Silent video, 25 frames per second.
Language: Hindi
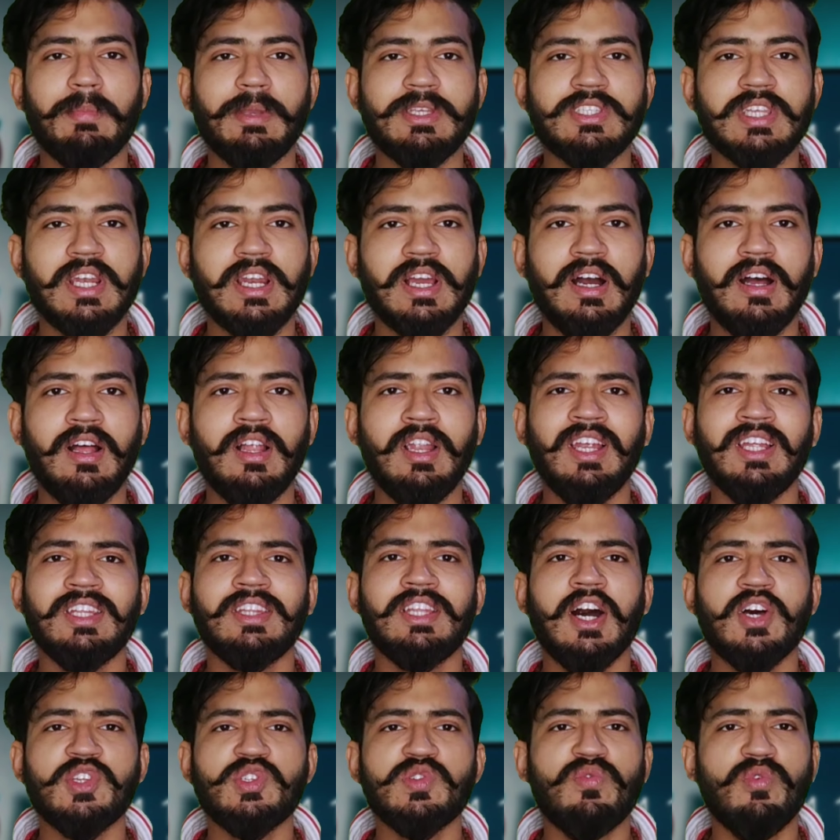मेगापिक्सल का
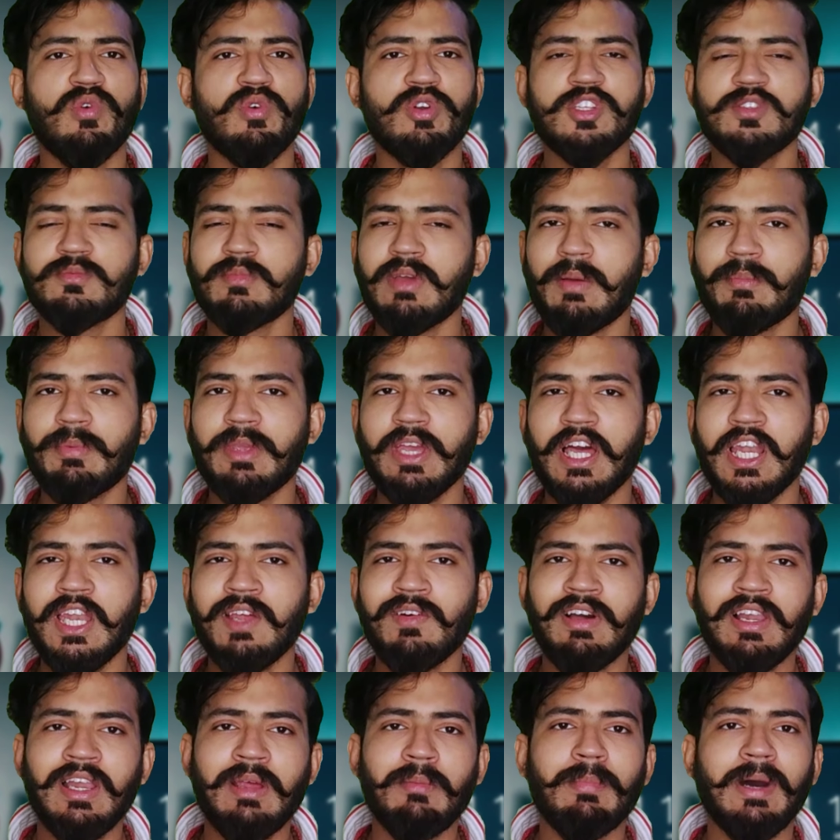ताजो फोटो इसमें आपके
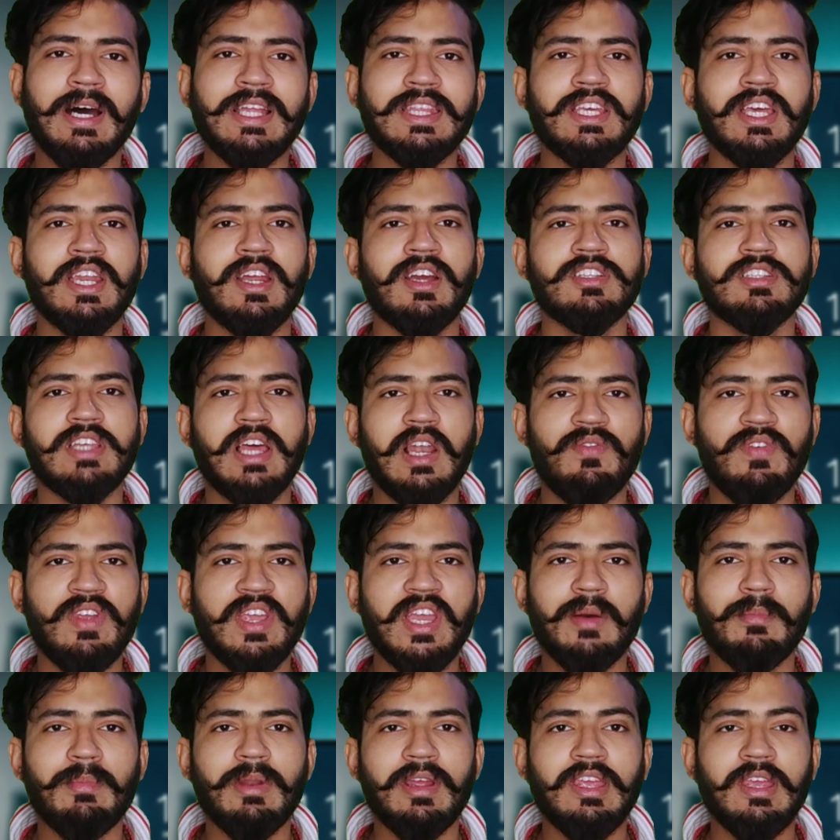आने वाले हैं बात करेंगे सेल्फी
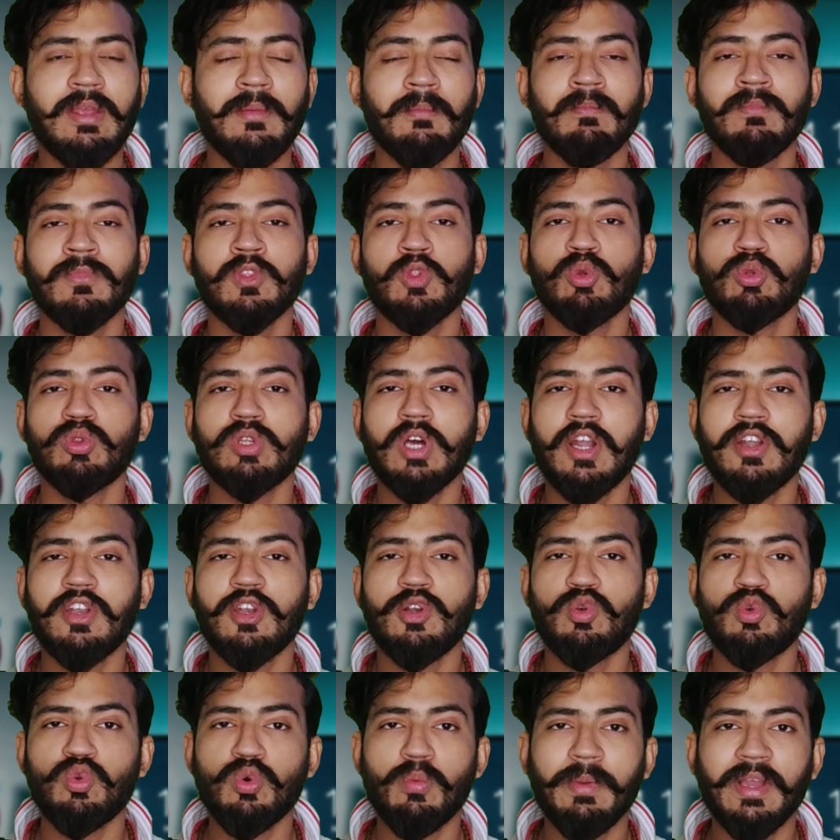कैमरा की तो
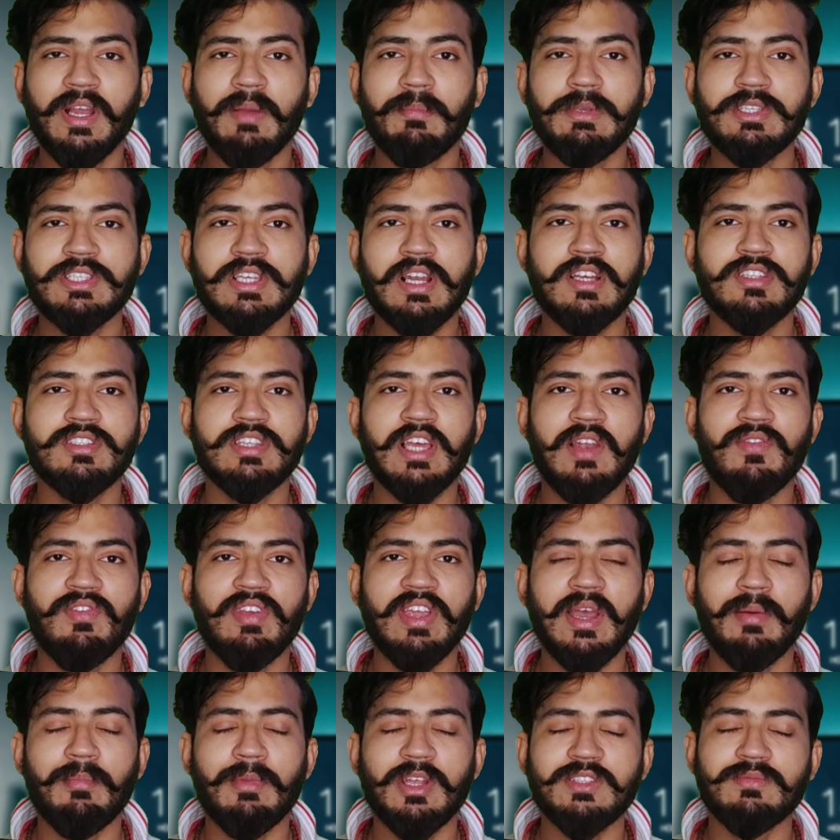थर्टी टू का
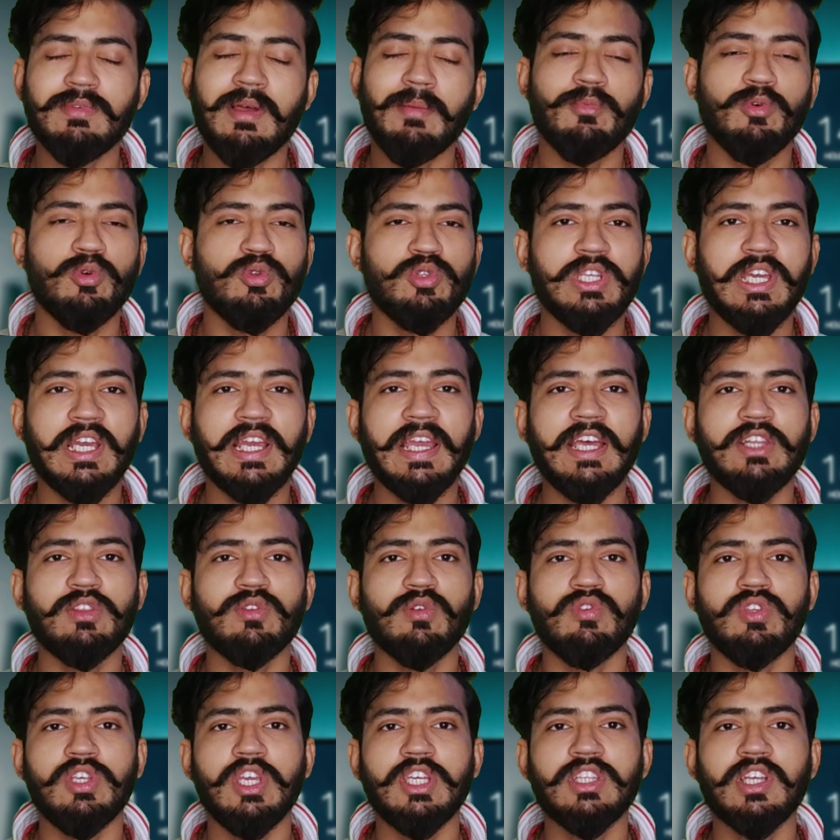सेल्फी कैमरा इसमें आपको दिया गया
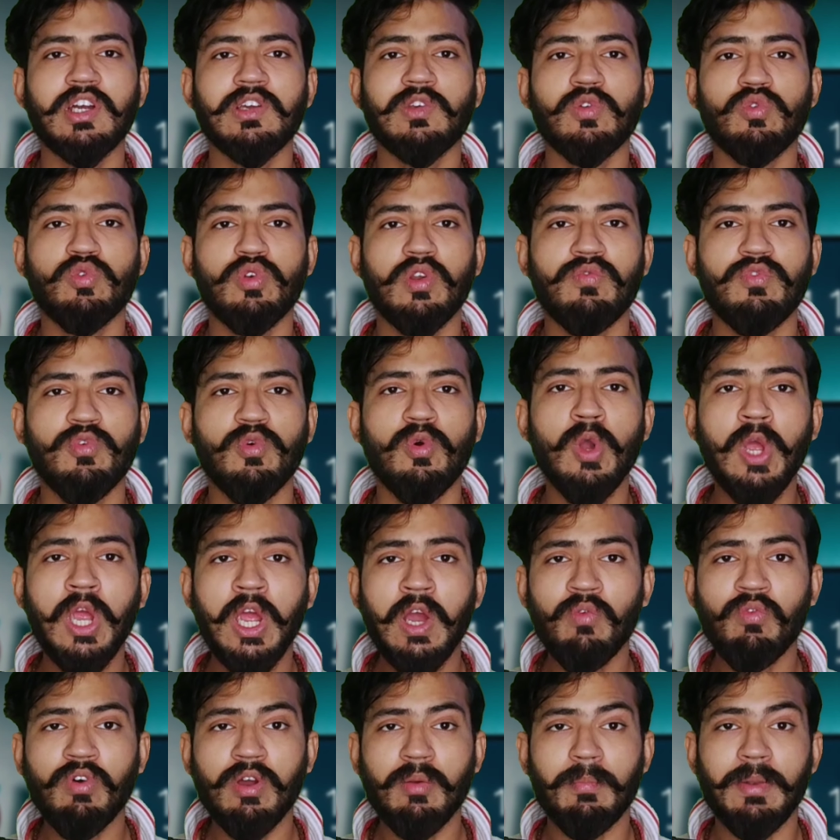तो ये था क्यूक रिव्यू
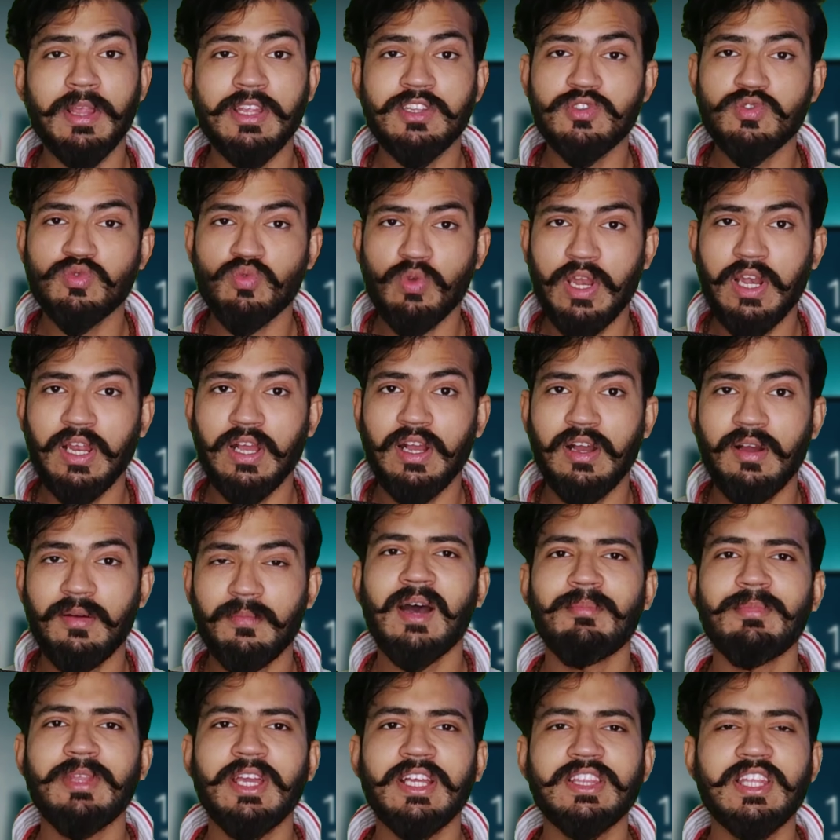वन प्लस का
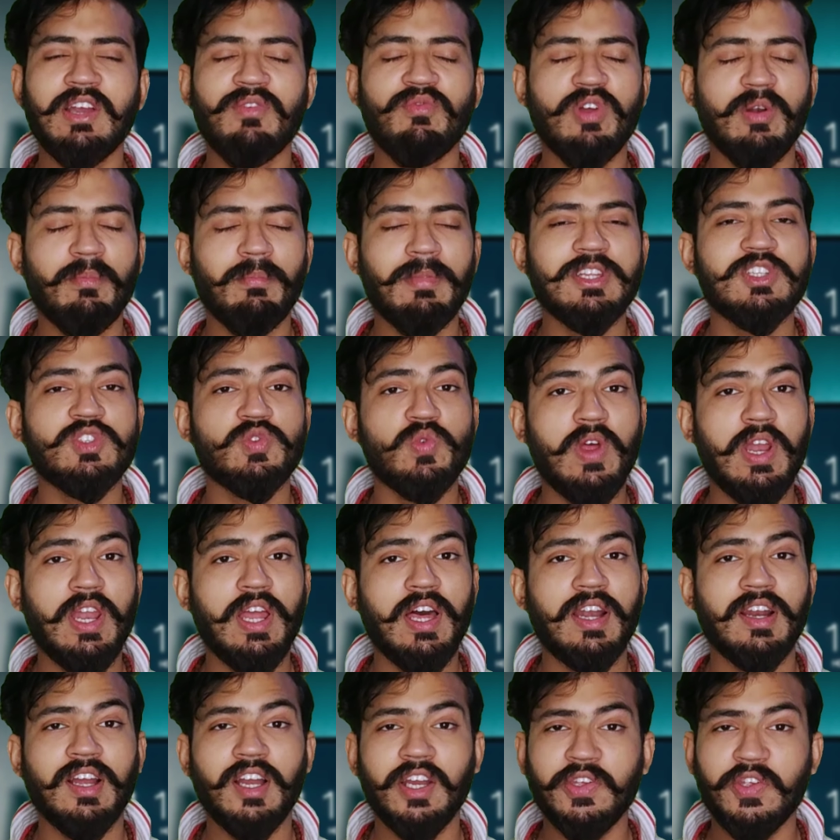अब देखते हैं वन प्लस
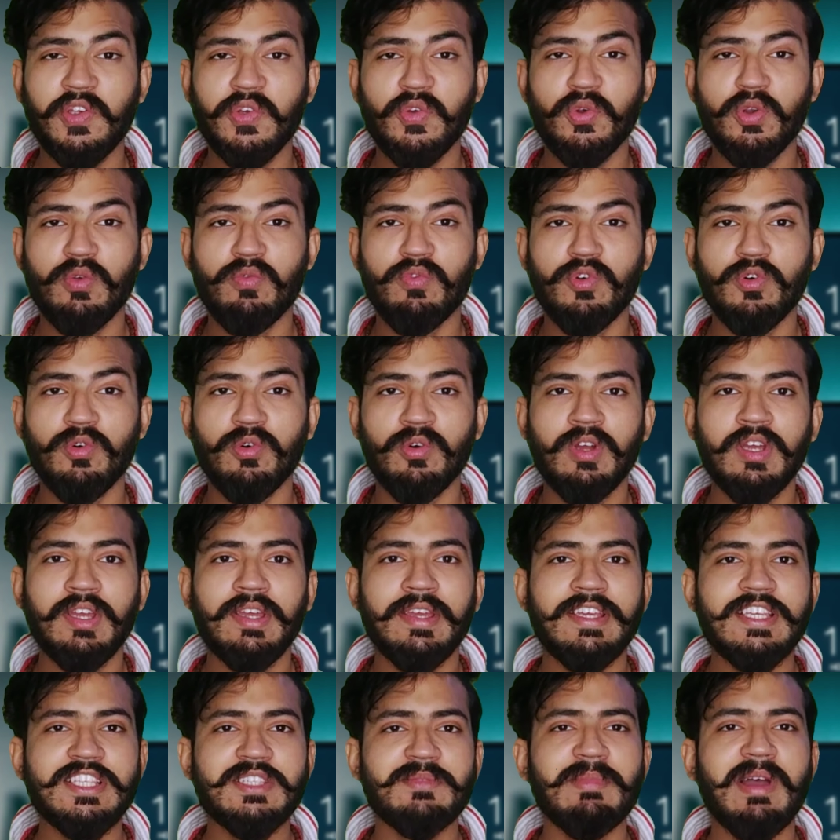का क्यूक रिव्यू
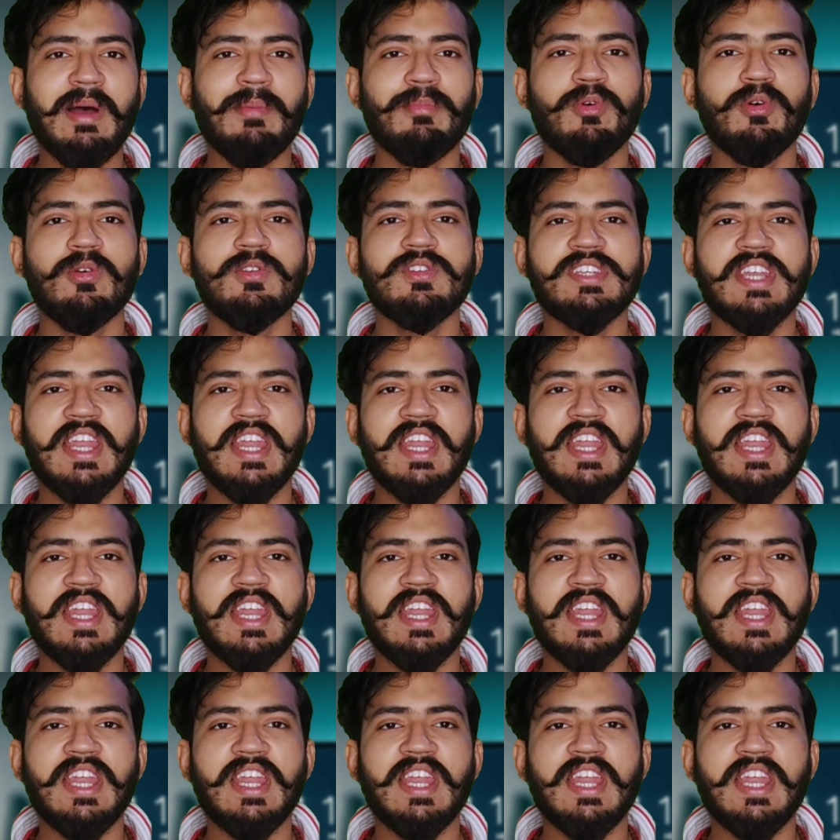इसमें आपको